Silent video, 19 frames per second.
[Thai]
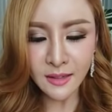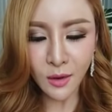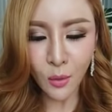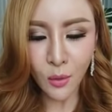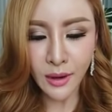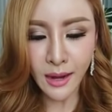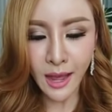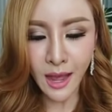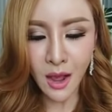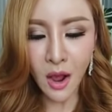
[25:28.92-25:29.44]

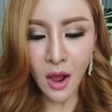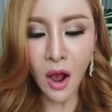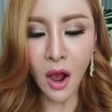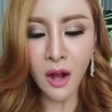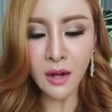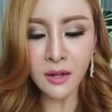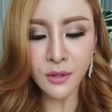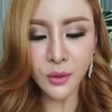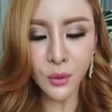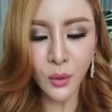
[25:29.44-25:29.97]
หัวหน้าห้อง
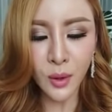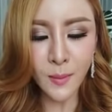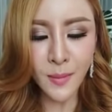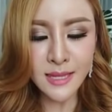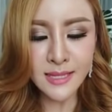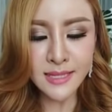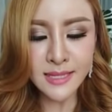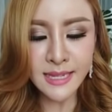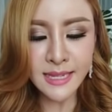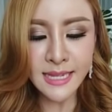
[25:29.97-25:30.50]
ดูให้แม่
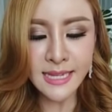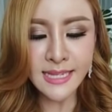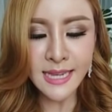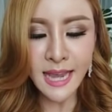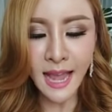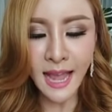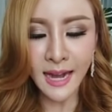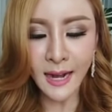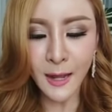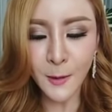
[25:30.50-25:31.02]
ซีกี่แช
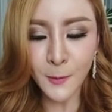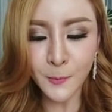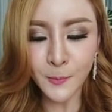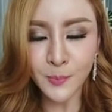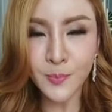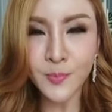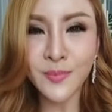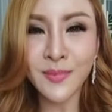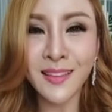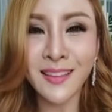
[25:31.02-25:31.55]
ร์แล้ว
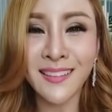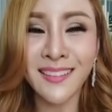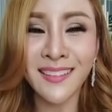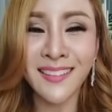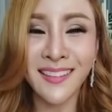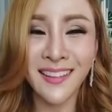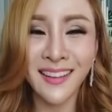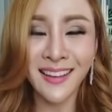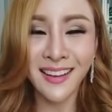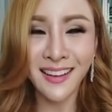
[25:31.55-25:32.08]

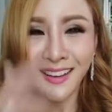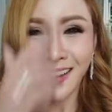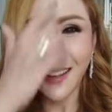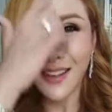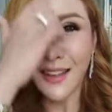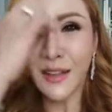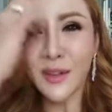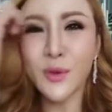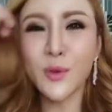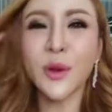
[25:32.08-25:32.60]

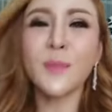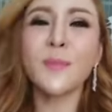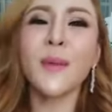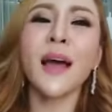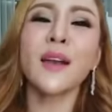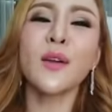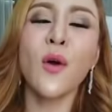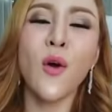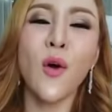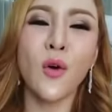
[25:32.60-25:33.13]
อยู่กันพั
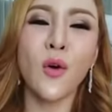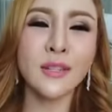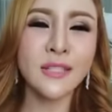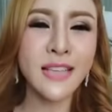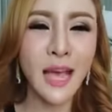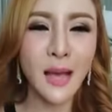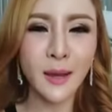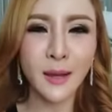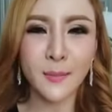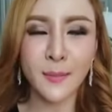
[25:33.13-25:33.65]
นหกแช
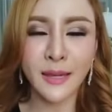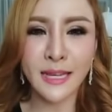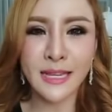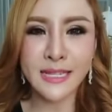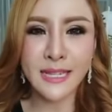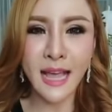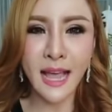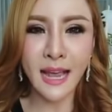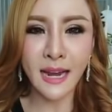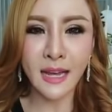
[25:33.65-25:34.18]
ร์กันไปกี่
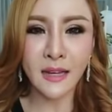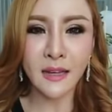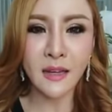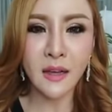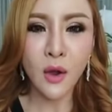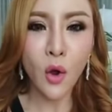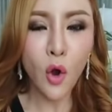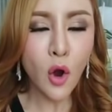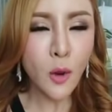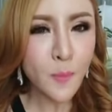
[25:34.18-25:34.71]
แชร์แล้ว
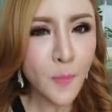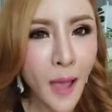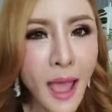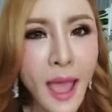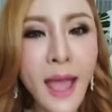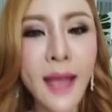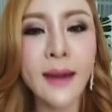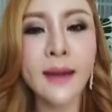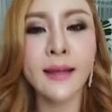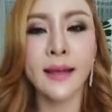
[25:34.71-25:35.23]
โคตรแพ
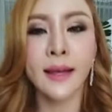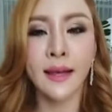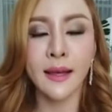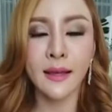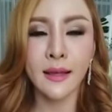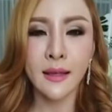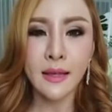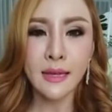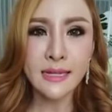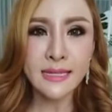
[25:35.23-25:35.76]
งเลยอะ
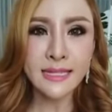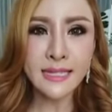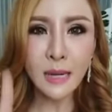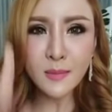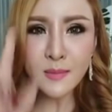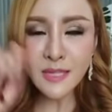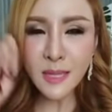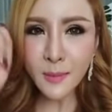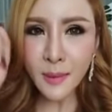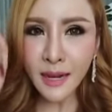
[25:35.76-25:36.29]

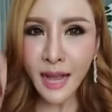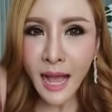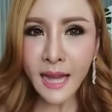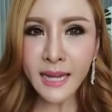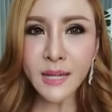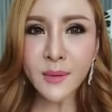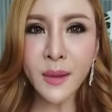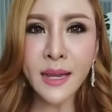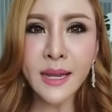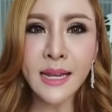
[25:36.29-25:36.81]
จำสมการ
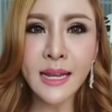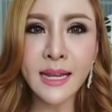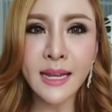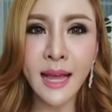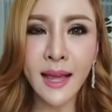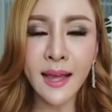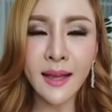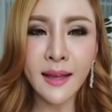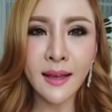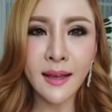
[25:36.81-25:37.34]
นี้ไว้ดี
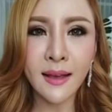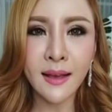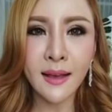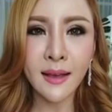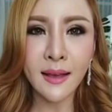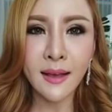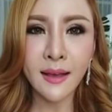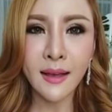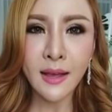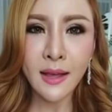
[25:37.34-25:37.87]
นะ
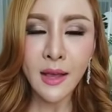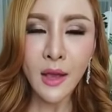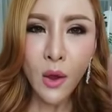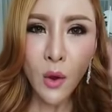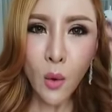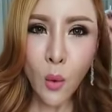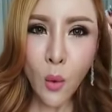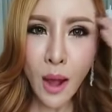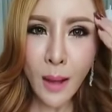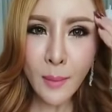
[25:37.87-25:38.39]

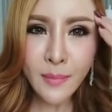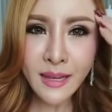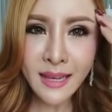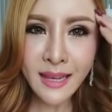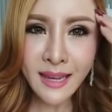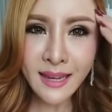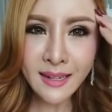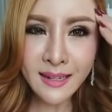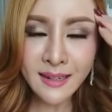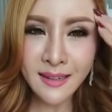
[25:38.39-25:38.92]
ความ
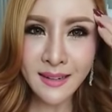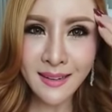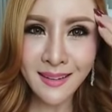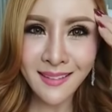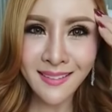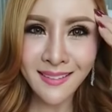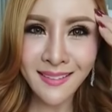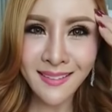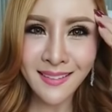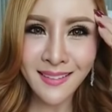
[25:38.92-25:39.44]
คิด
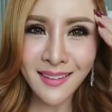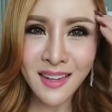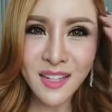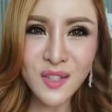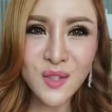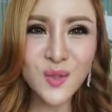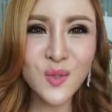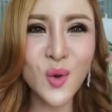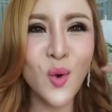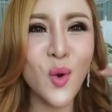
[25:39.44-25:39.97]

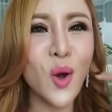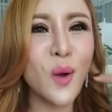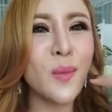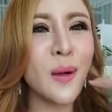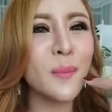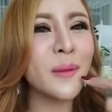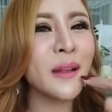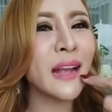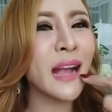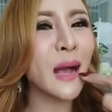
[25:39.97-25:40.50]
ส่งออก
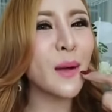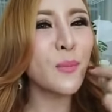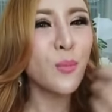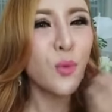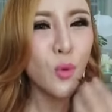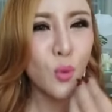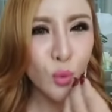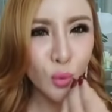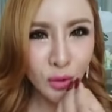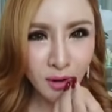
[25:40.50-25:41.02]
มาเป็นคำ
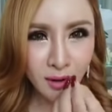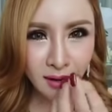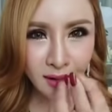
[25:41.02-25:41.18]
พูด